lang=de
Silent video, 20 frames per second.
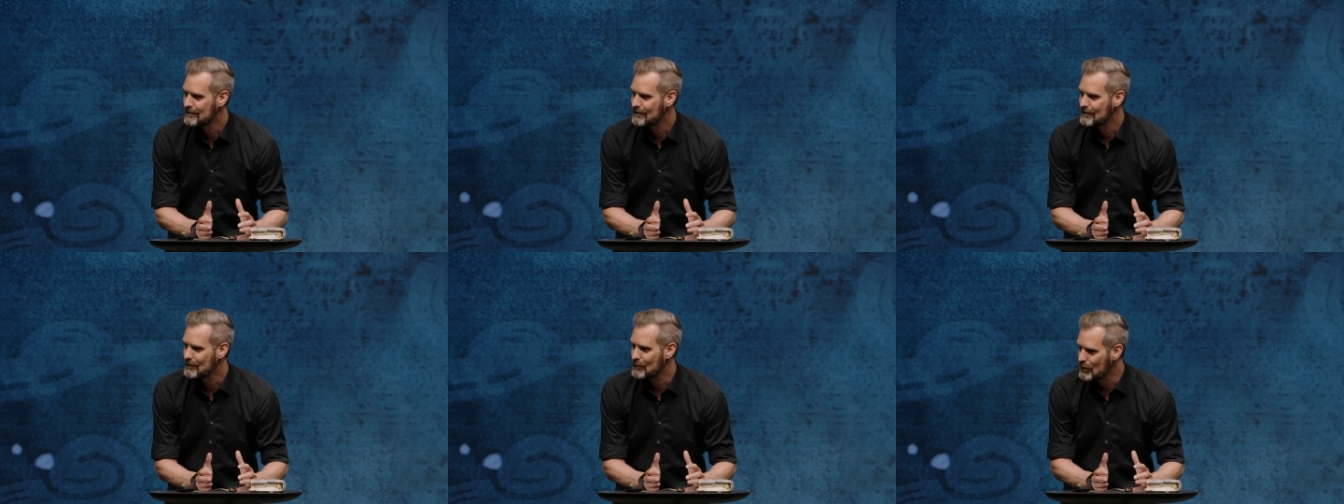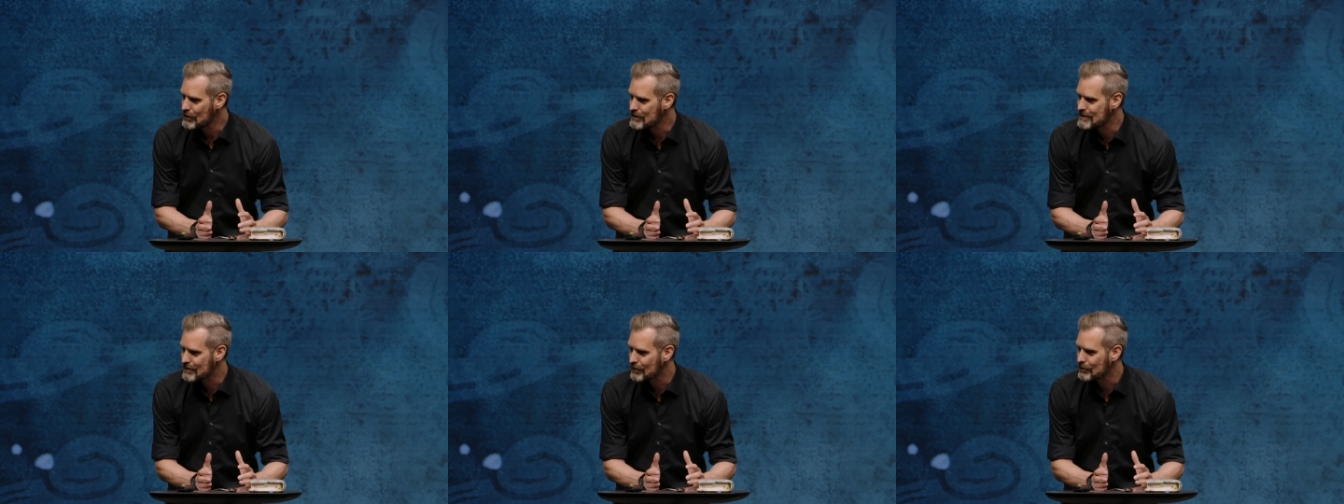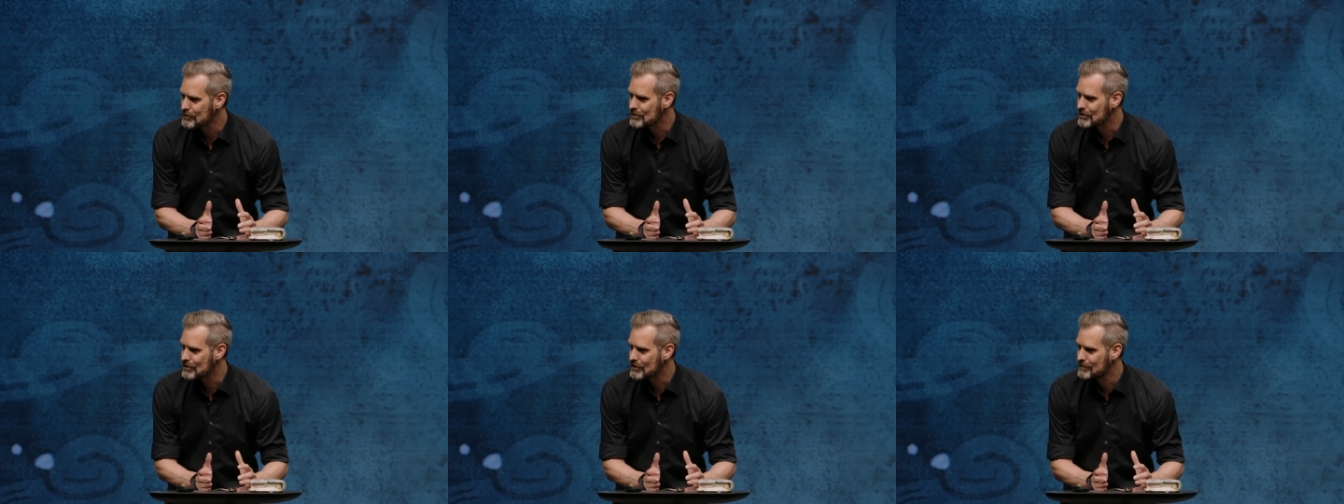Nichts
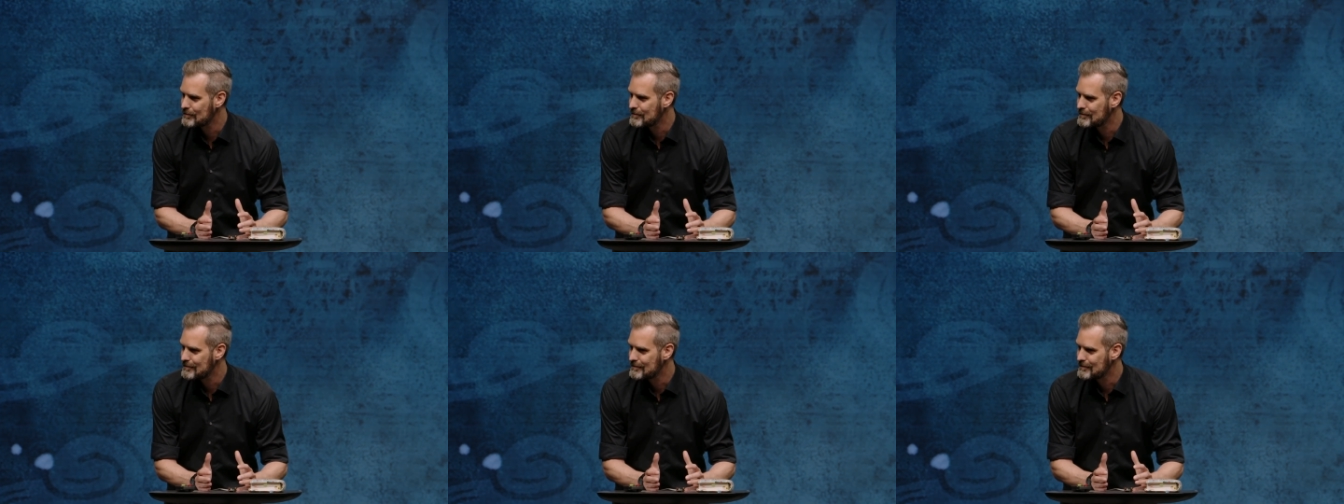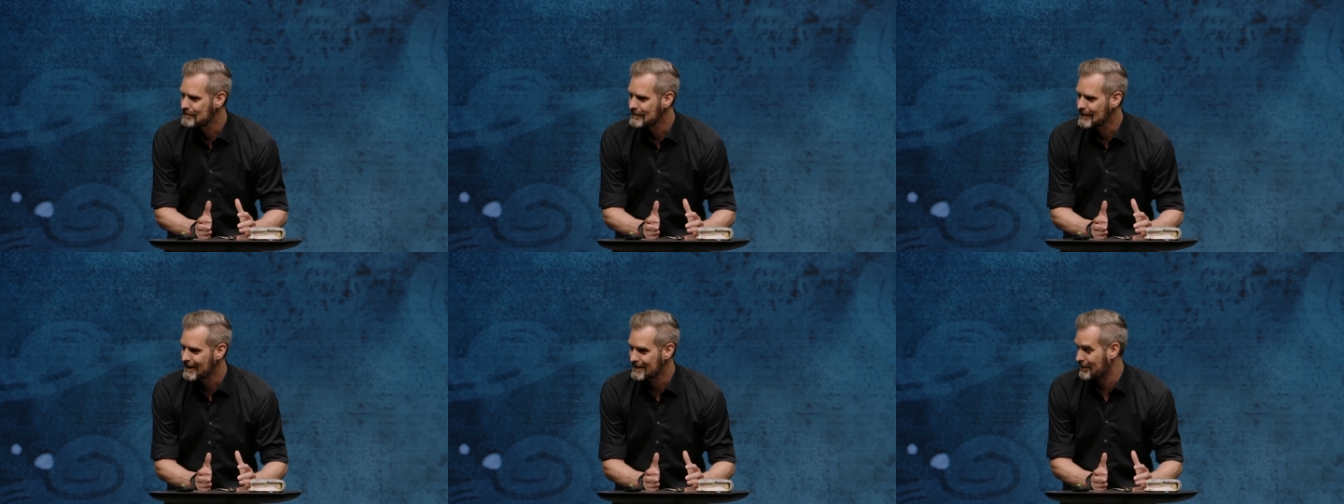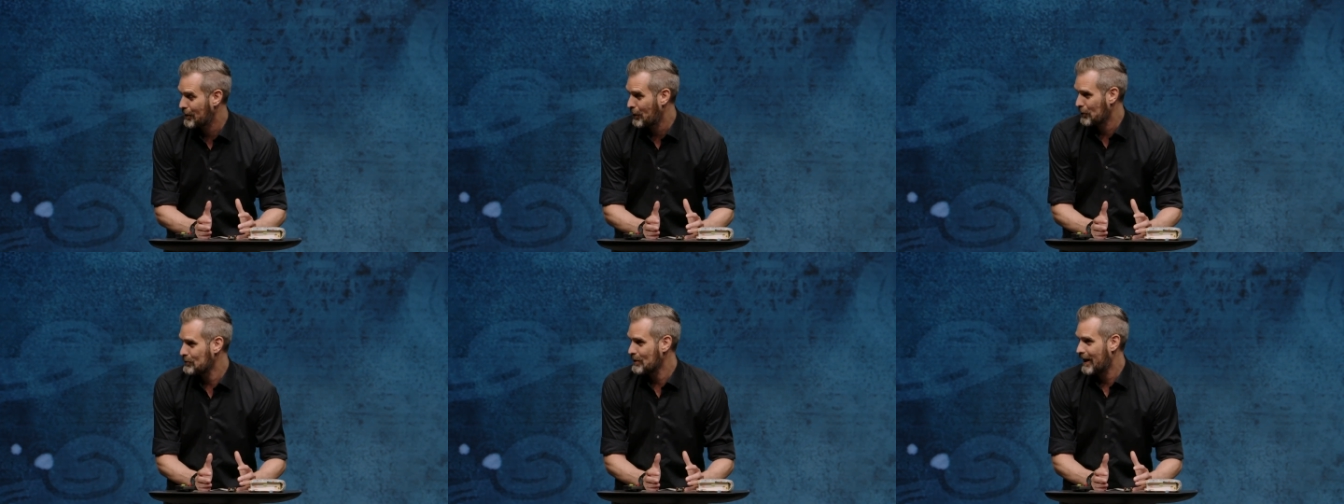sonst. Es
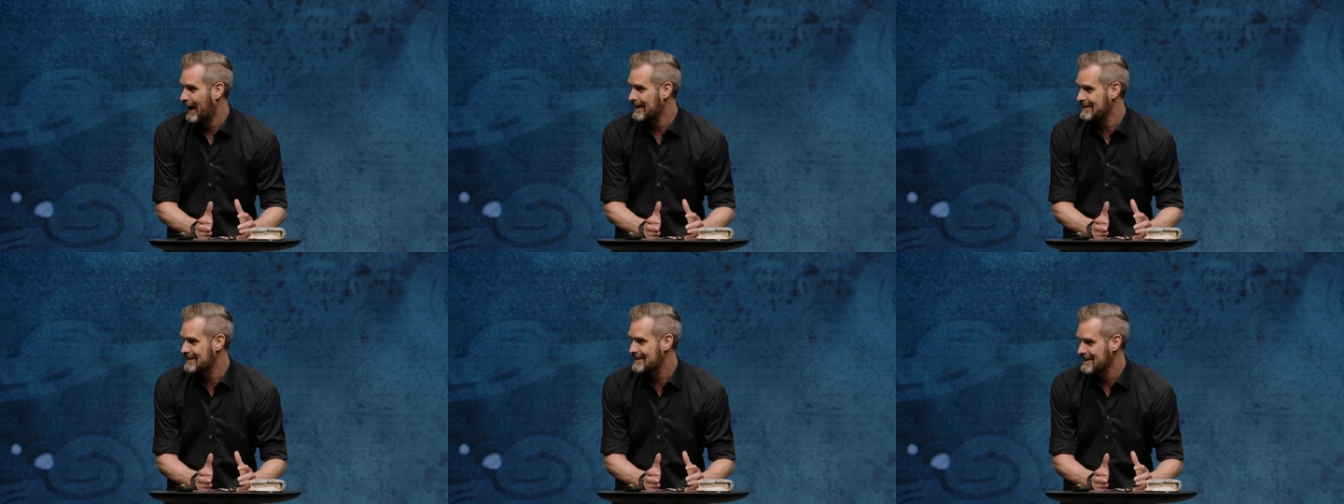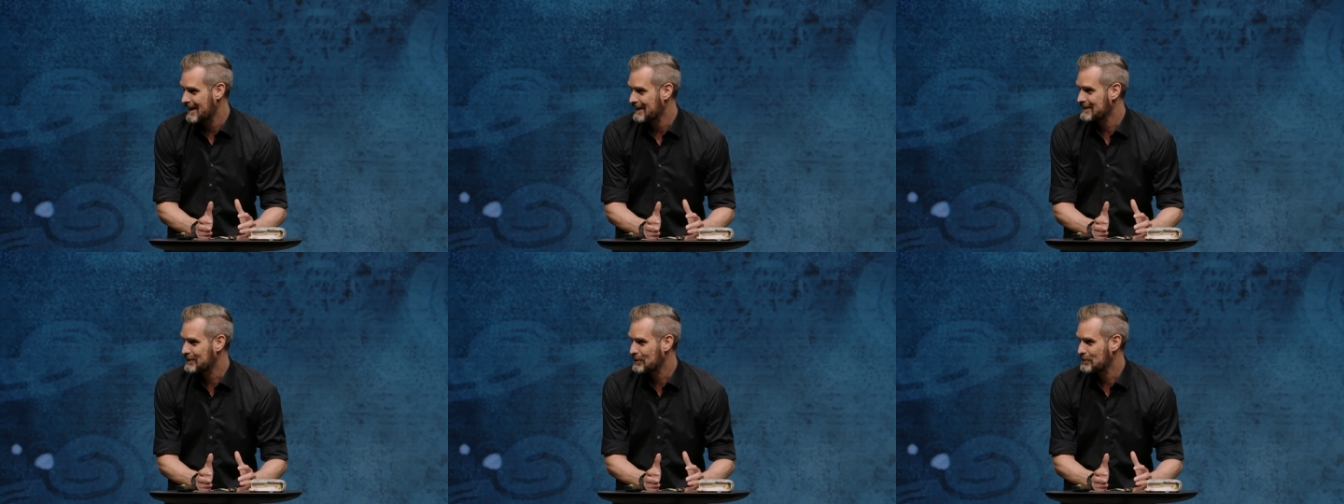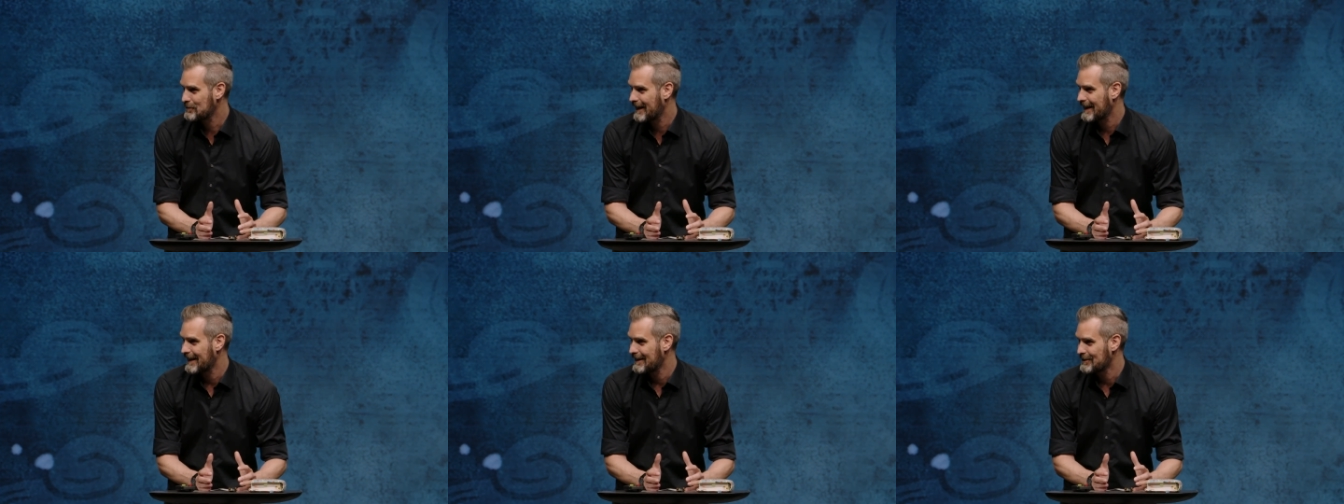kann nur ein
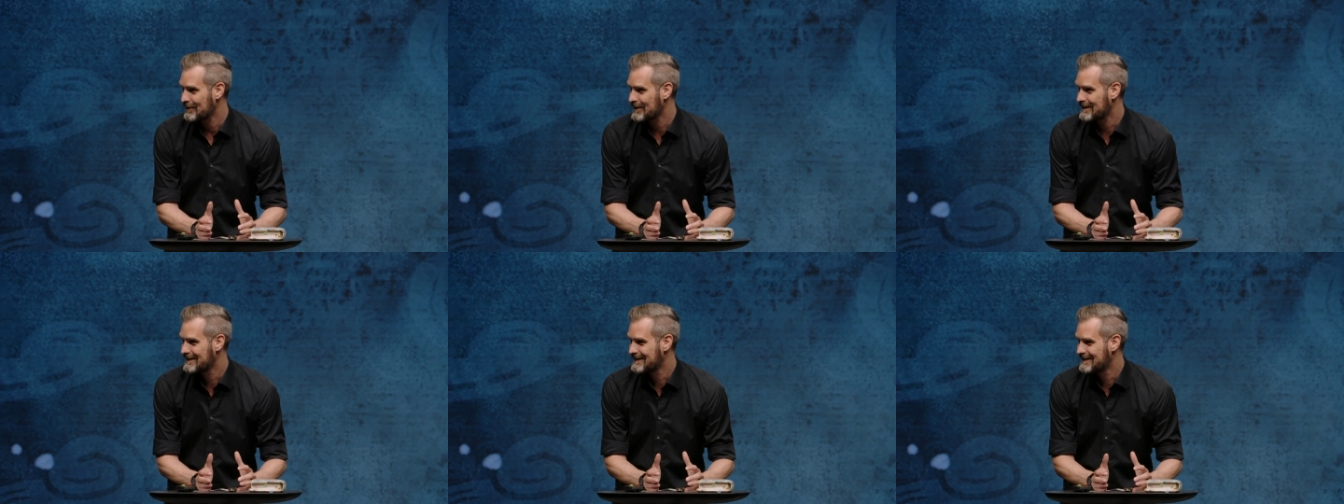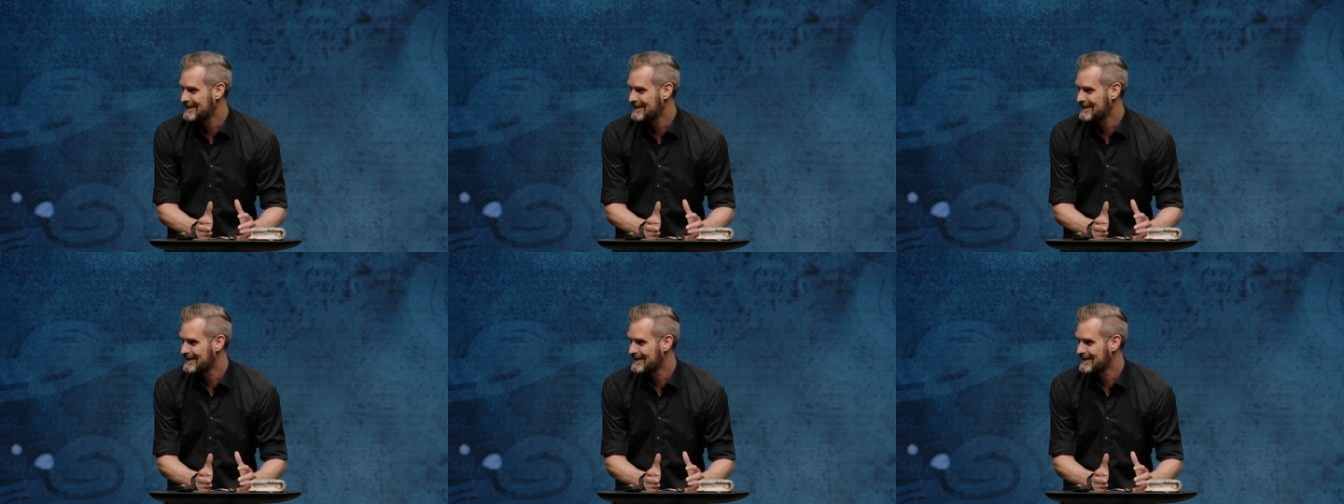Zentrum geben, oder?